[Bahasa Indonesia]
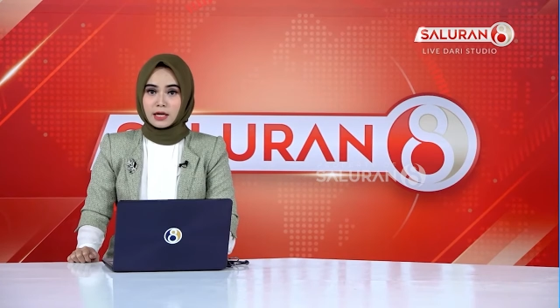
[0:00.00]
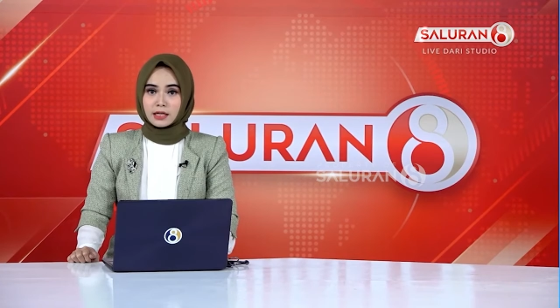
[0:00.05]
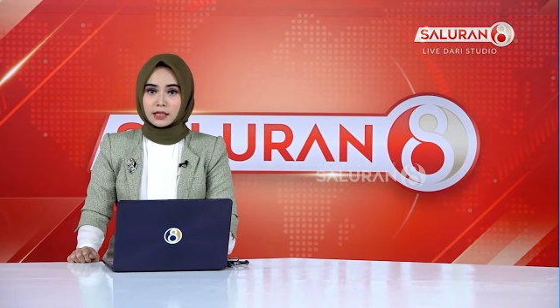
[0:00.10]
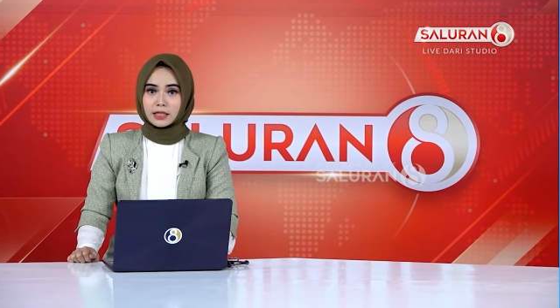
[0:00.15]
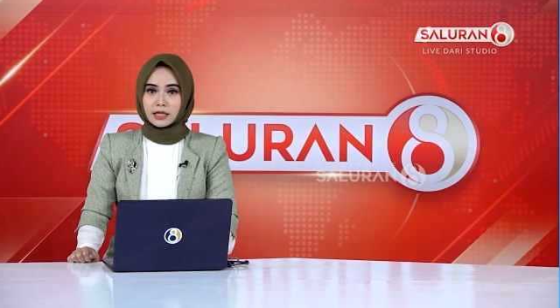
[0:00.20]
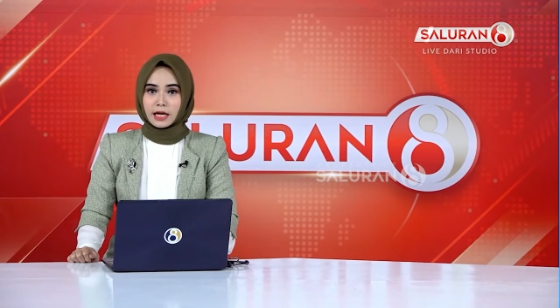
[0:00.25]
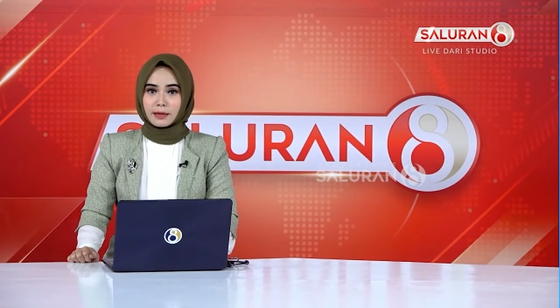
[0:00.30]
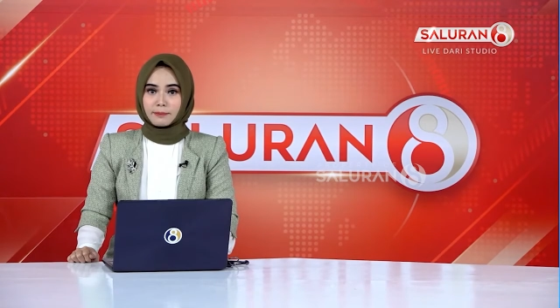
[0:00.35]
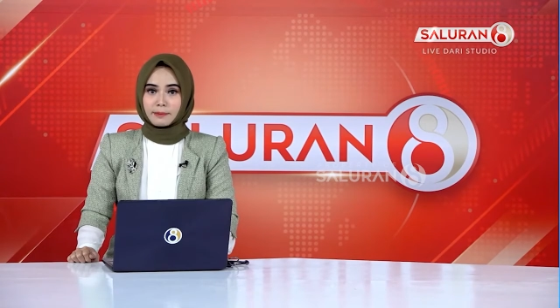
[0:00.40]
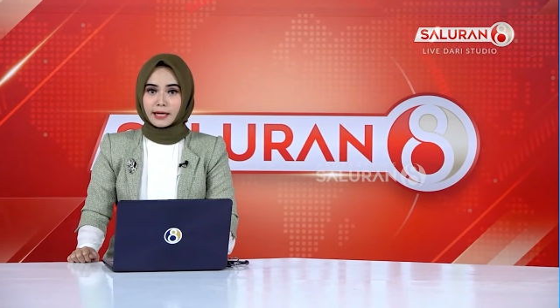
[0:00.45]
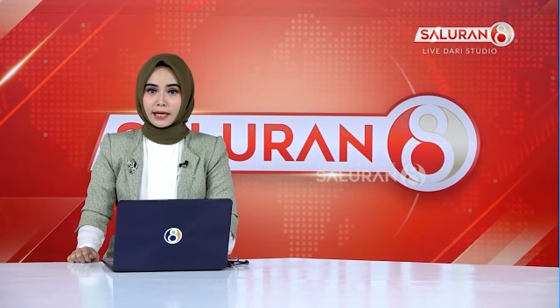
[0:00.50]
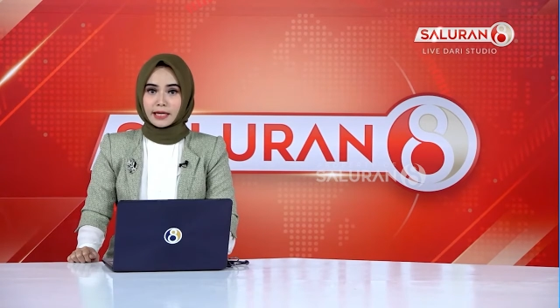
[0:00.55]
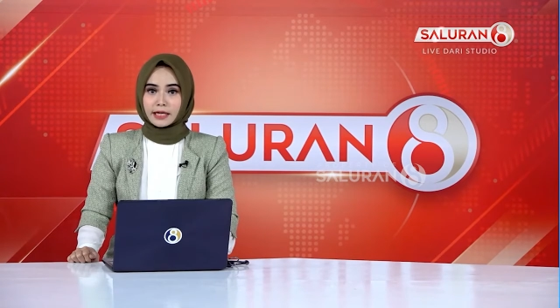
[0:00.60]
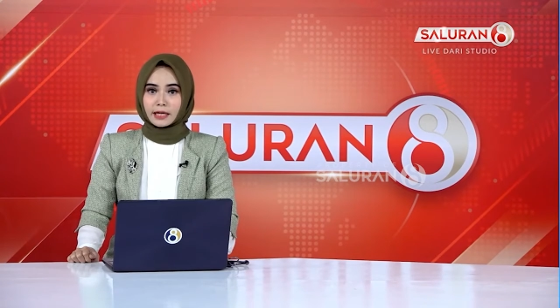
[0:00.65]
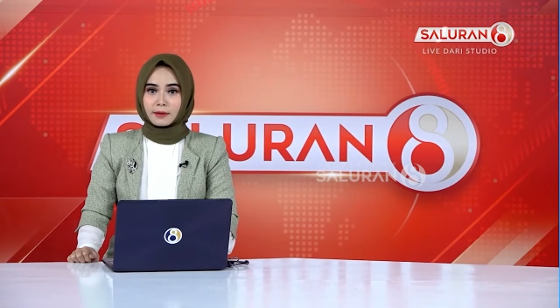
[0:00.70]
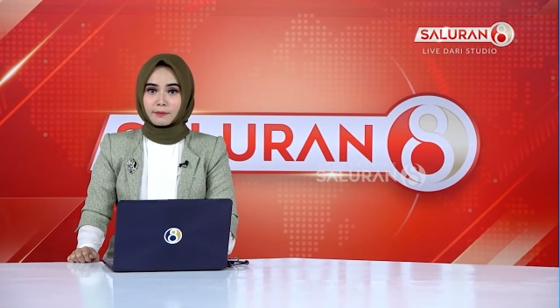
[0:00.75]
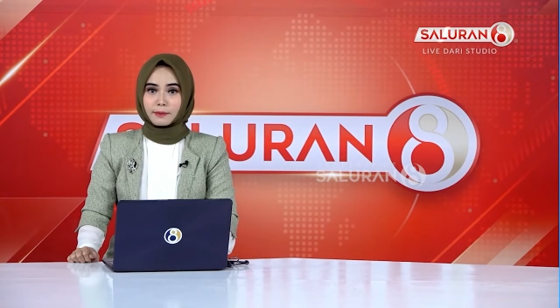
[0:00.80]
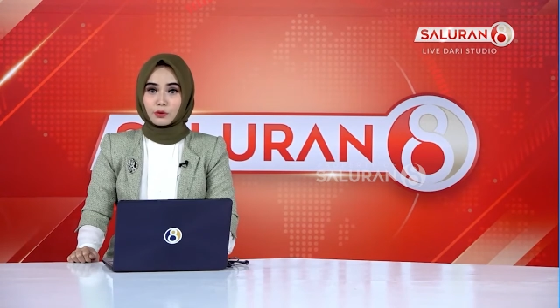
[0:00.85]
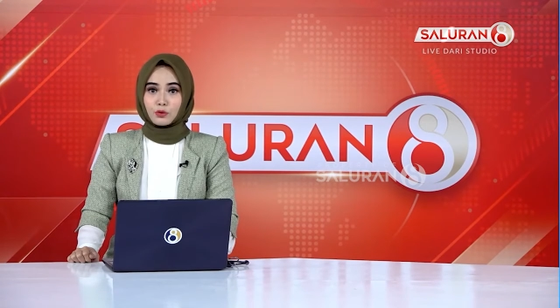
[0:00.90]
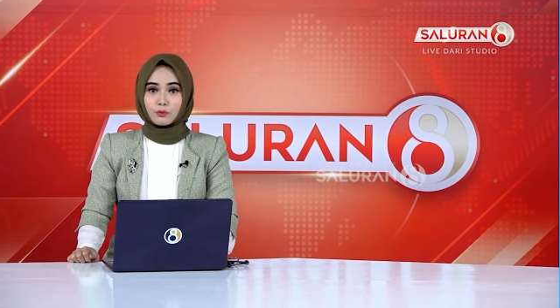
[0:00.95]
dengan
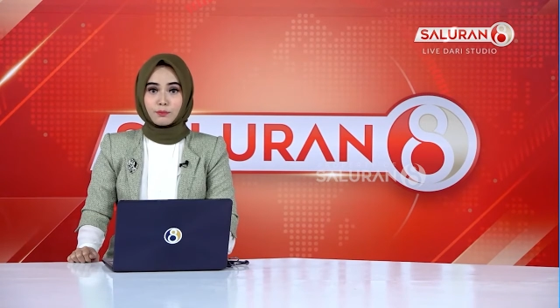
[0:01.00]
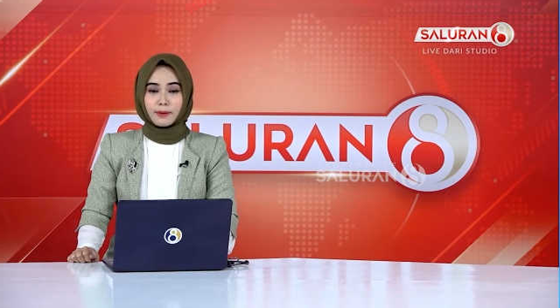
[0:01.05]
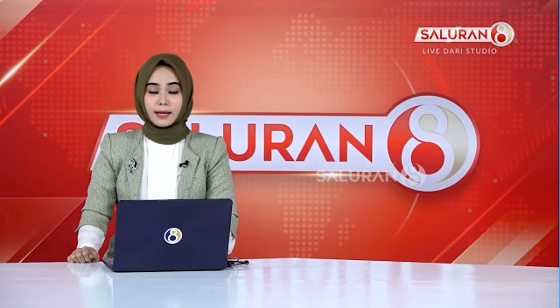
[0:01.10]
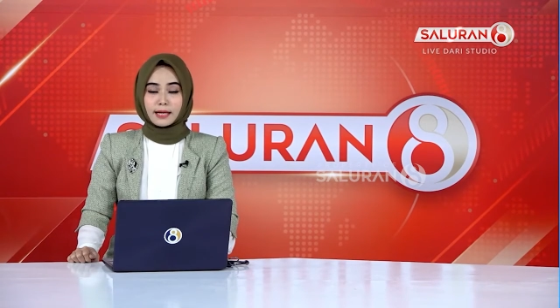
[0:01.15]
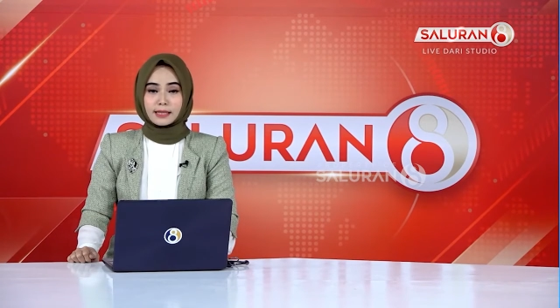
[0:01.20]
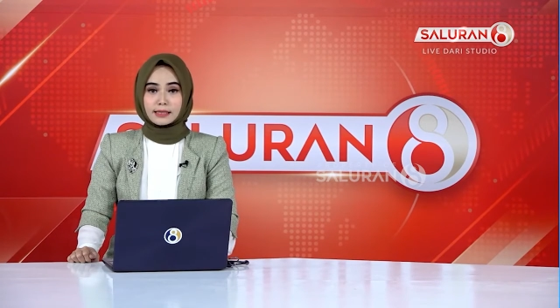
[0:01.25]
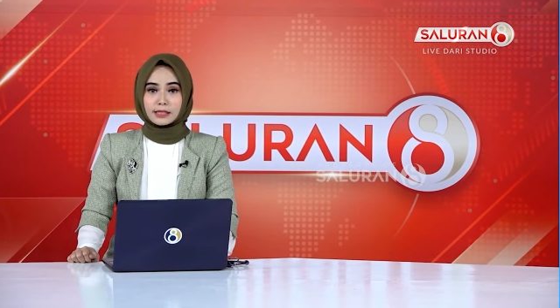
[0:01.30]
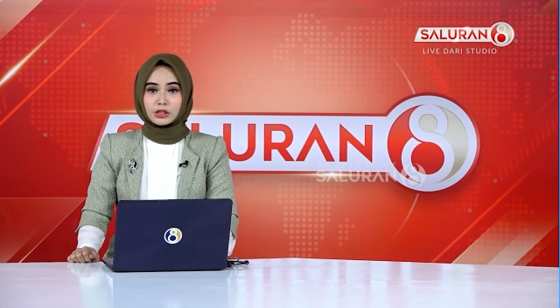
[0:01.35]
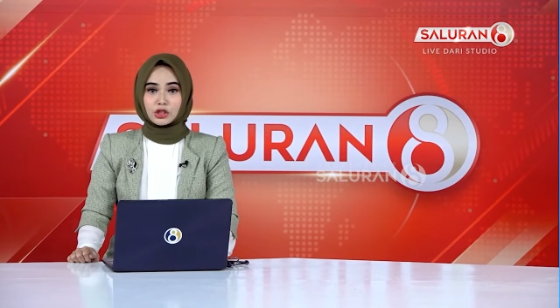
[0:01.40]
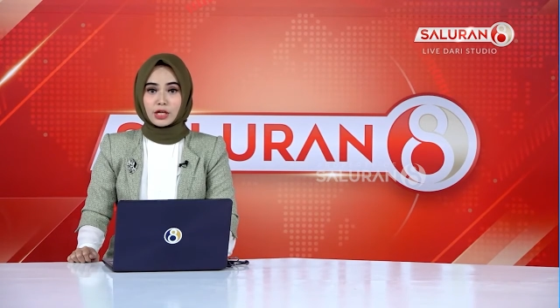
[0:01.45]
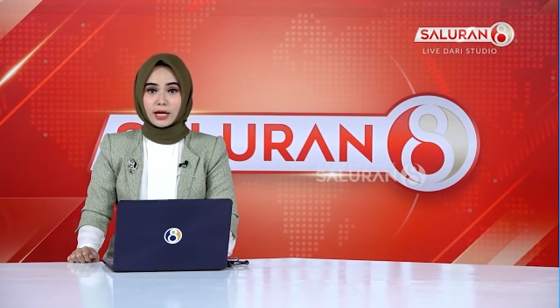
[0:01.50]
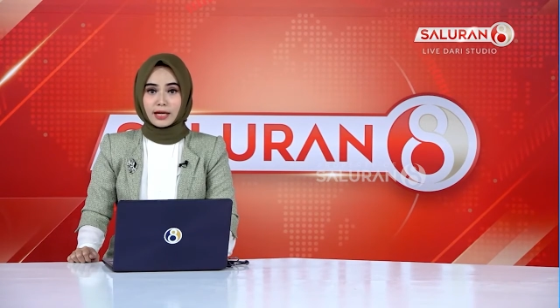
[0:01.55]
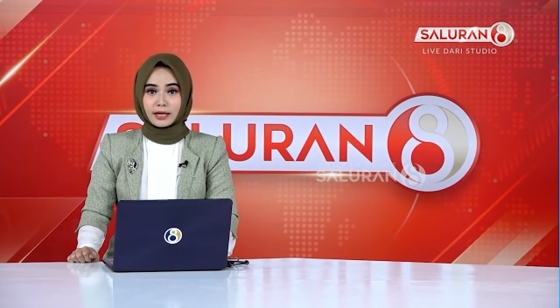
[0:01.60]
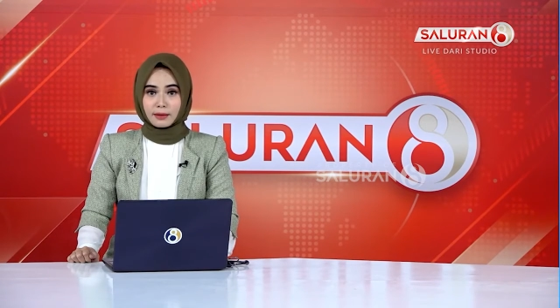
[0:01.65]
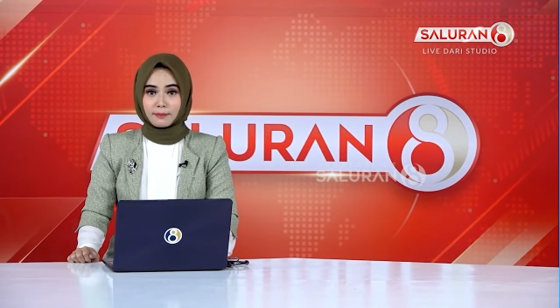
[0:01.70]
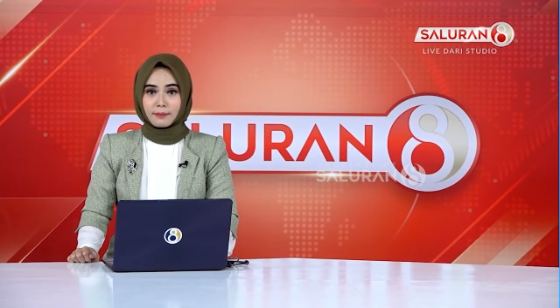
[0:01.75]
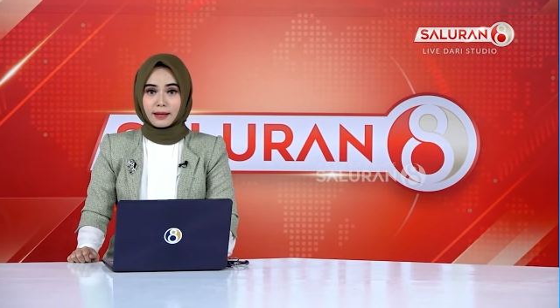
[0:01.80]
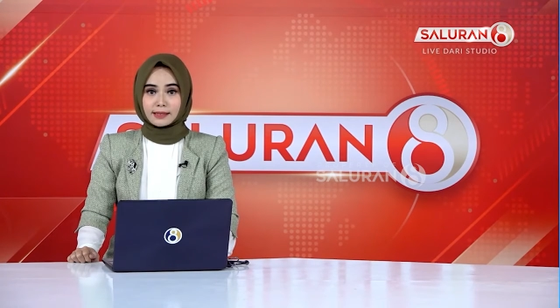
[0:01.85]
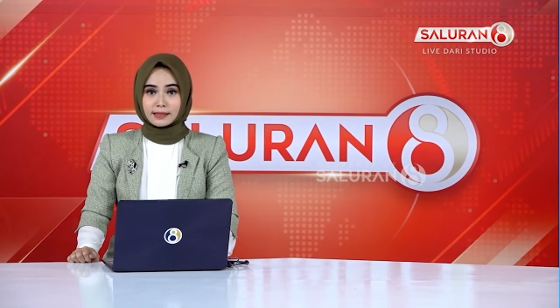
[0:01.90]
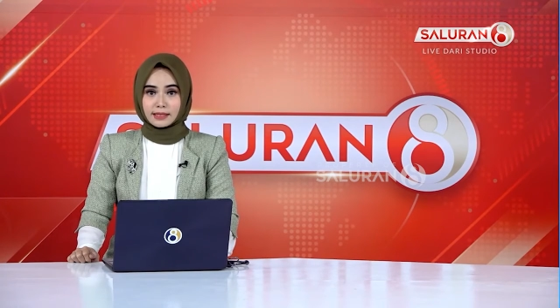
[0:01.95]
menaikkan penumpang
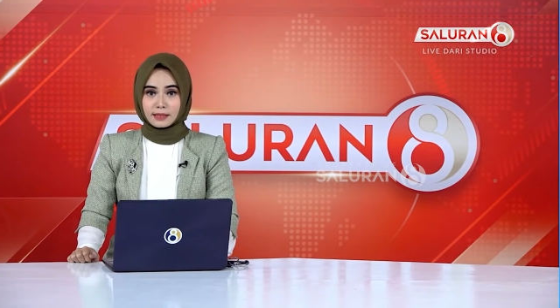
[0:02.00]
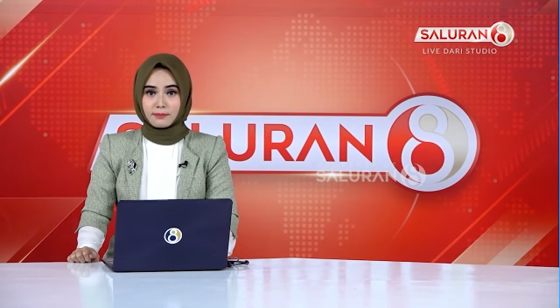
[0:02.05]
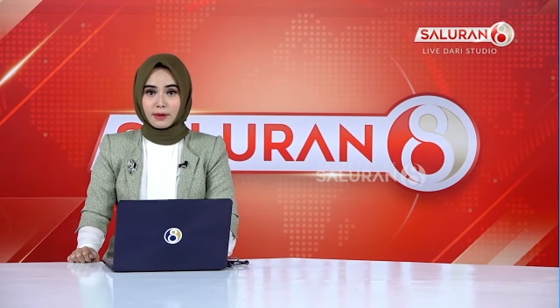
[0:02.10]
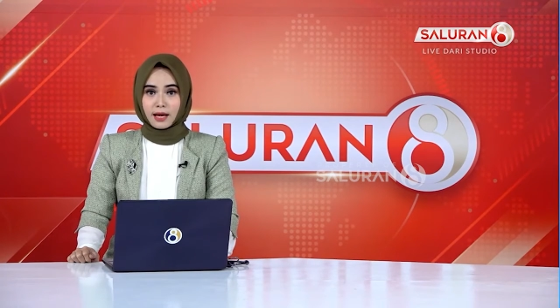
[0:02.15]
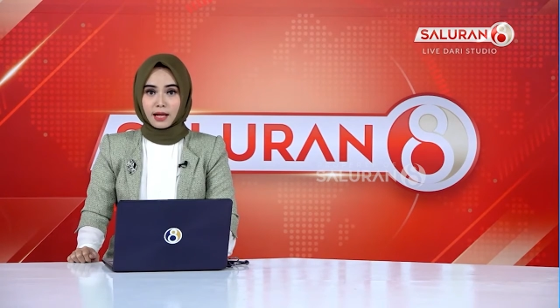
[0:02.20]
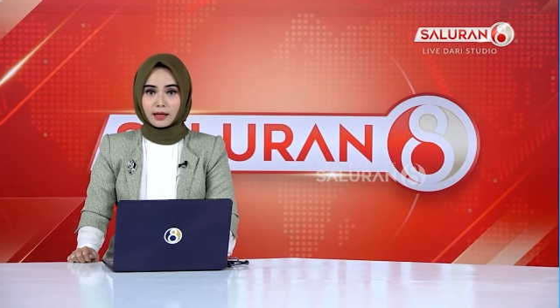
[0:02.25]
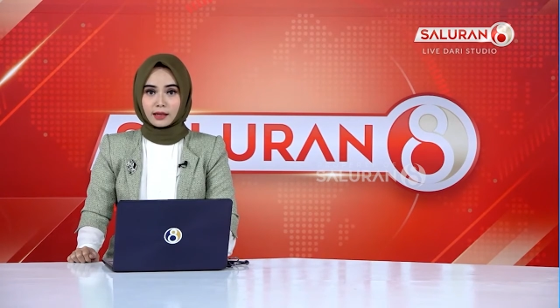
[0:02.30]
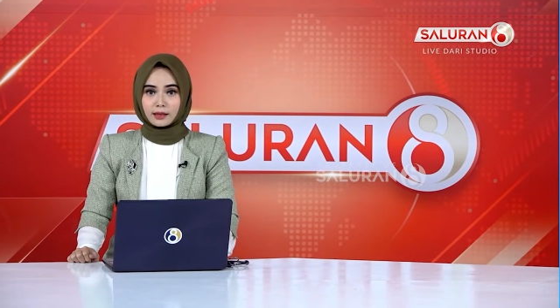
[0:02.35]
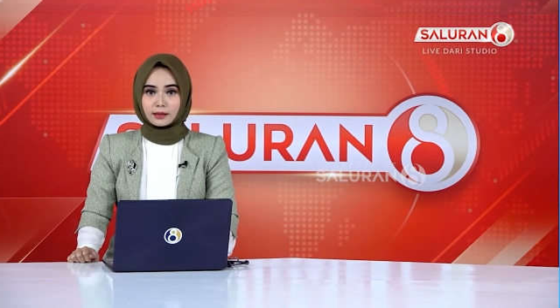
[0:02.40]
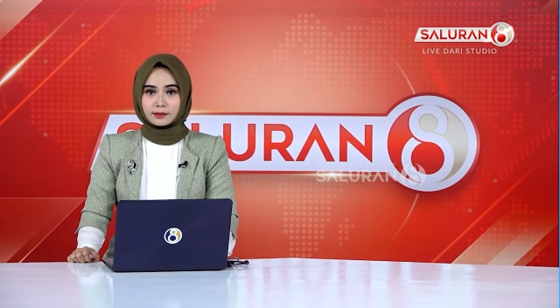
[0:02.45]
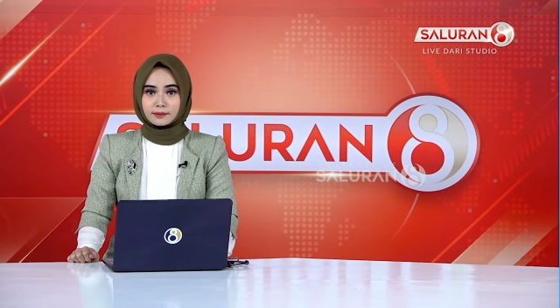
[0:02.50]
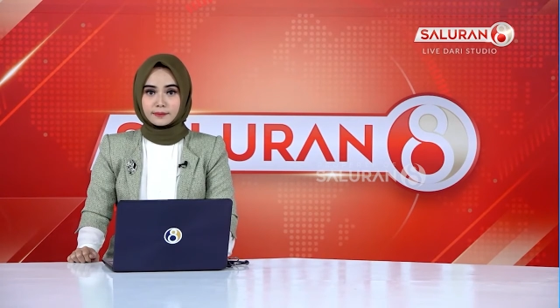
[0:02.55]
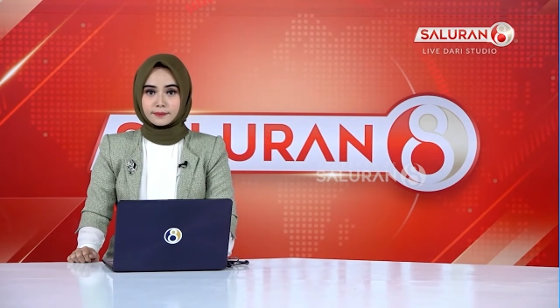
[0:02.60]
secara maksimal.